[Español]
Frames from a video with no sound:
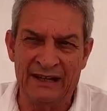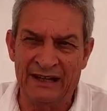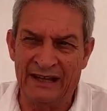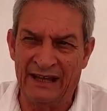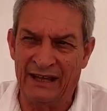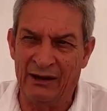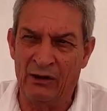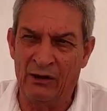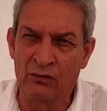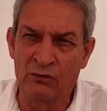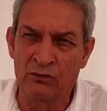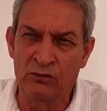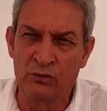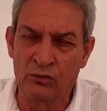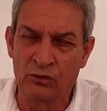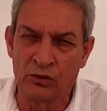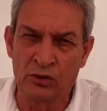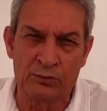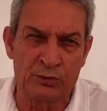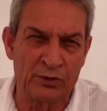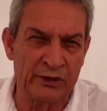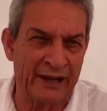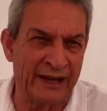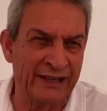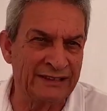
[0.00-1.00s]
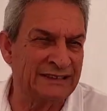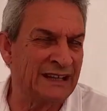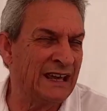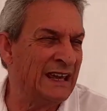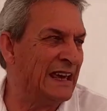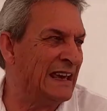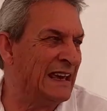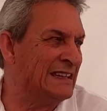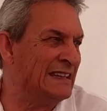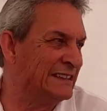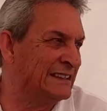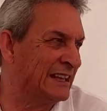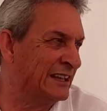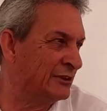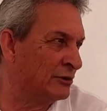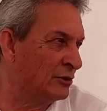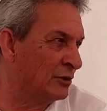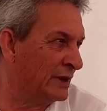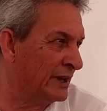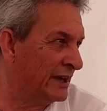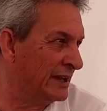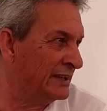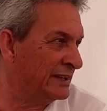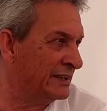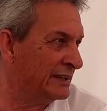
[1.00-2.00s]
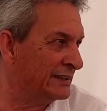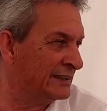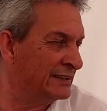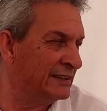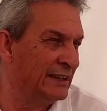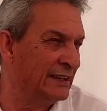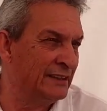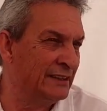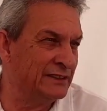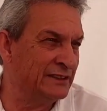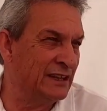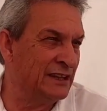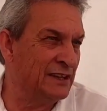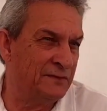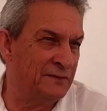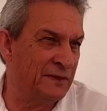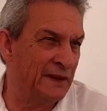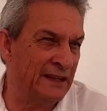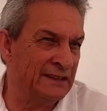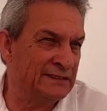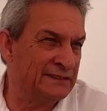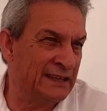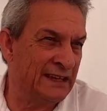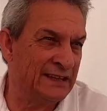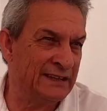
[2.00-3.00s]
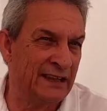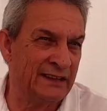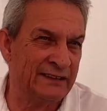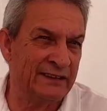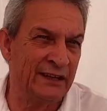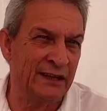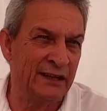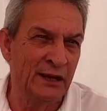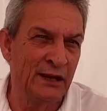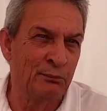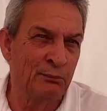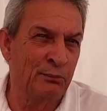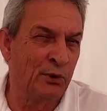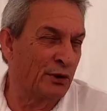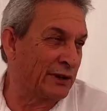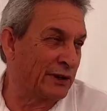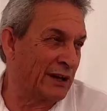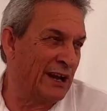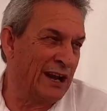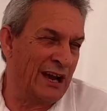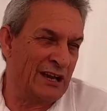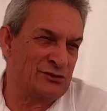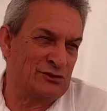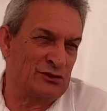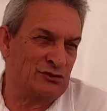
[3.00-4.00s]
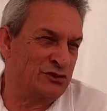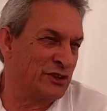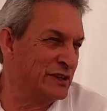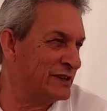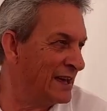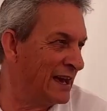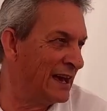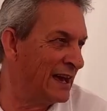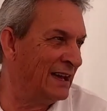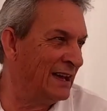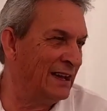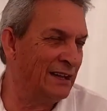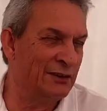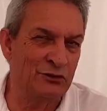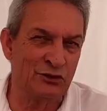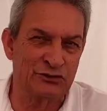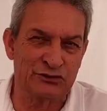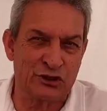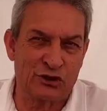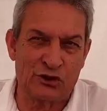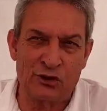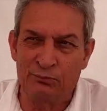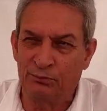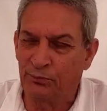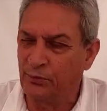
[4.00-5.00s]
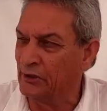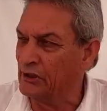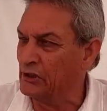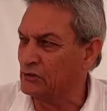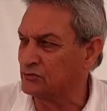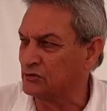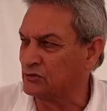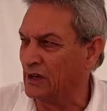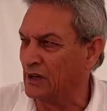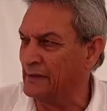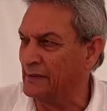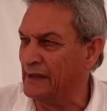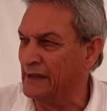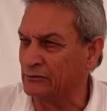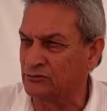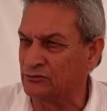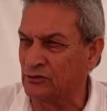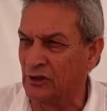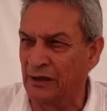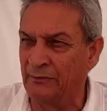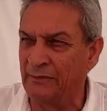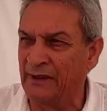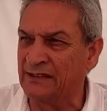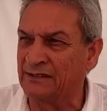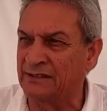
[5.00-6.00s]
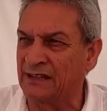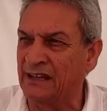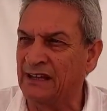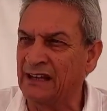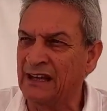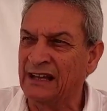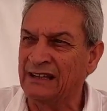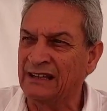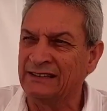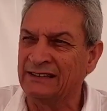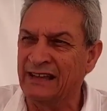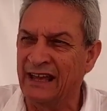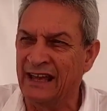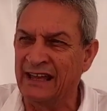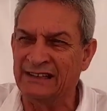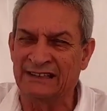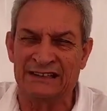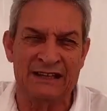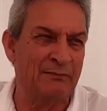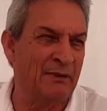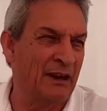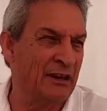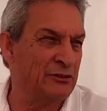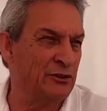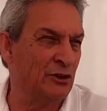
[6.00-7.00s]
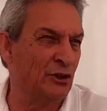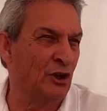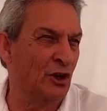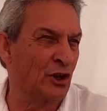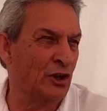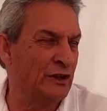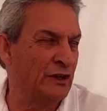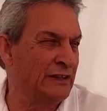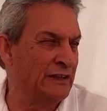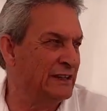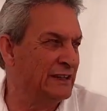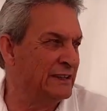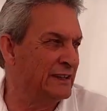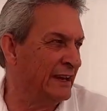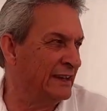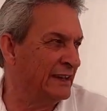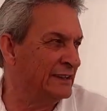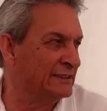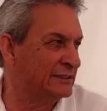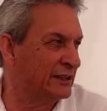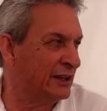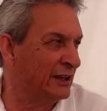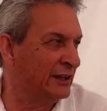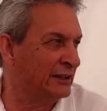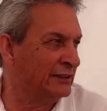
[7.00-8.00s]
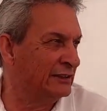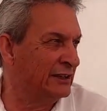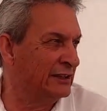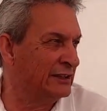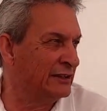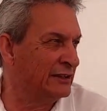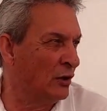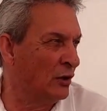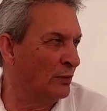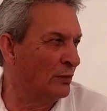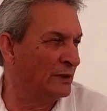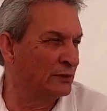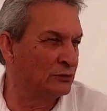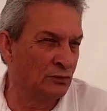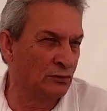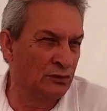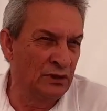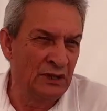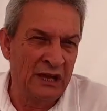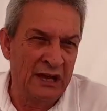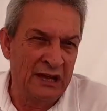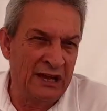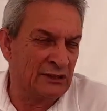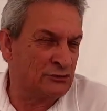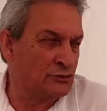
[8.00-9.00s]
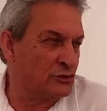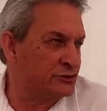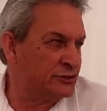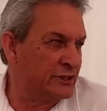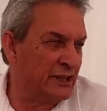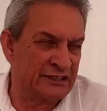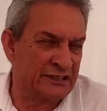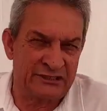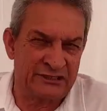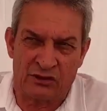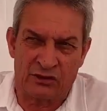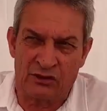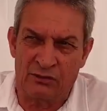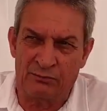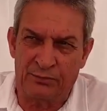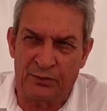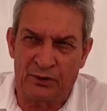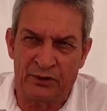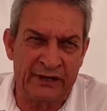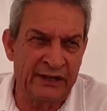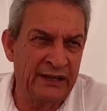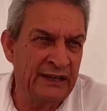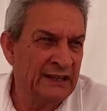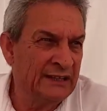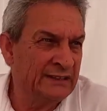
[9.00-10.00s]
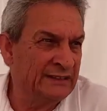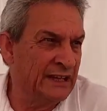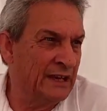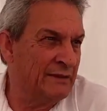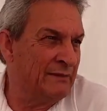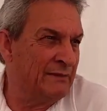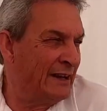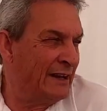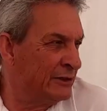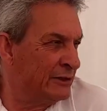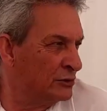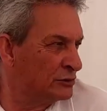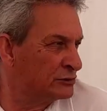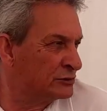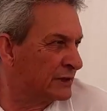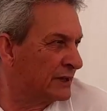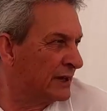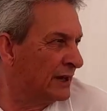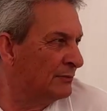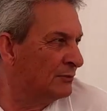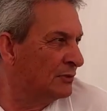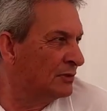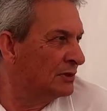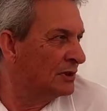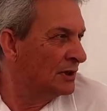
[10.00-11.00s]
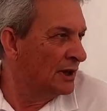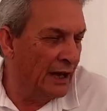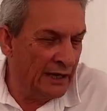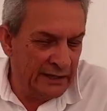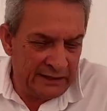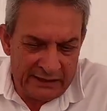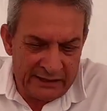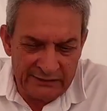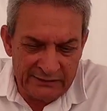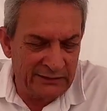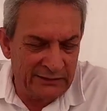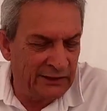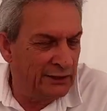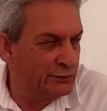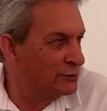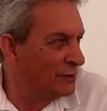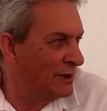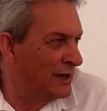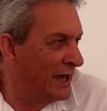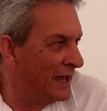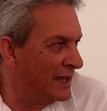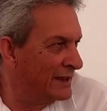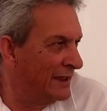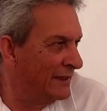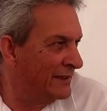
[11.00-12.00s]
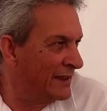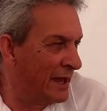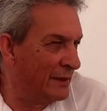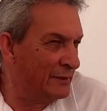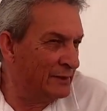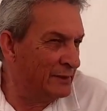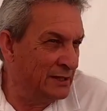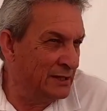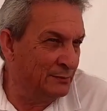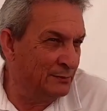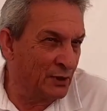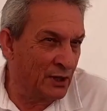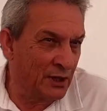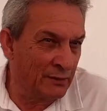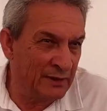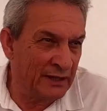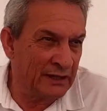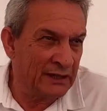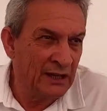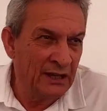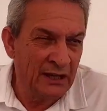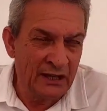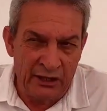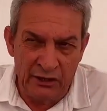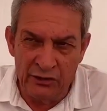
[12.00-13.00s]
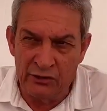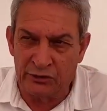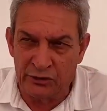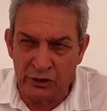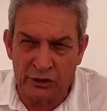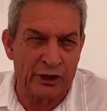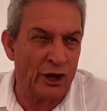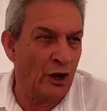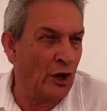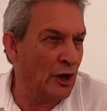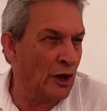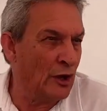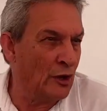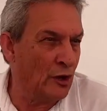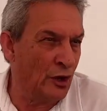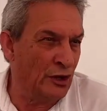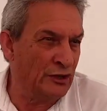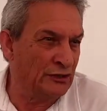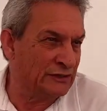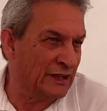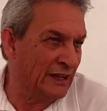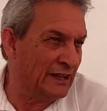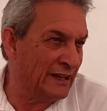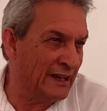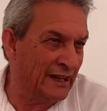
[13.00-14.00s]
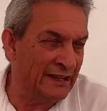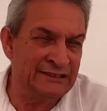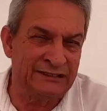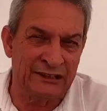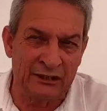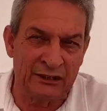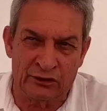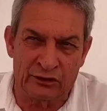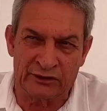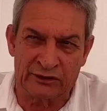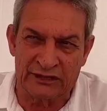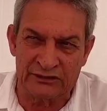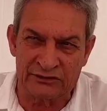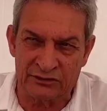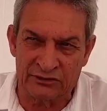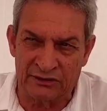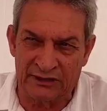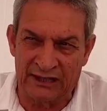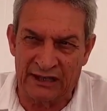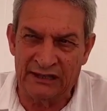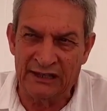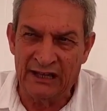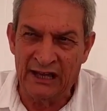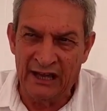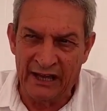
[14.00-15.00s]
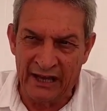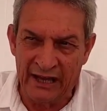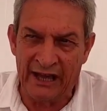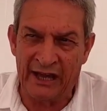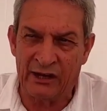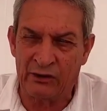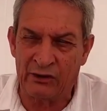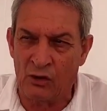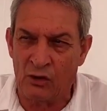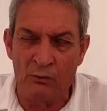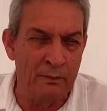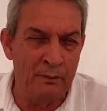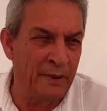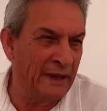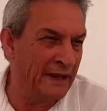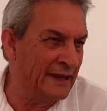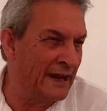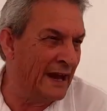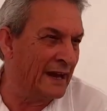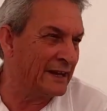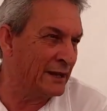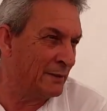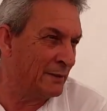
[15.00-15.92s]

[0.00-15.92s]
eh, un grupo de gente heterogénea de diferentes edades, porque la sociedad no se compone solamente de gente mayor ni de gente ni de juventud, la sociedad se compone de varios tramos, hay gente de todas las edades, hay por haber. Yo creo que lo inteligente y lo racional es combinar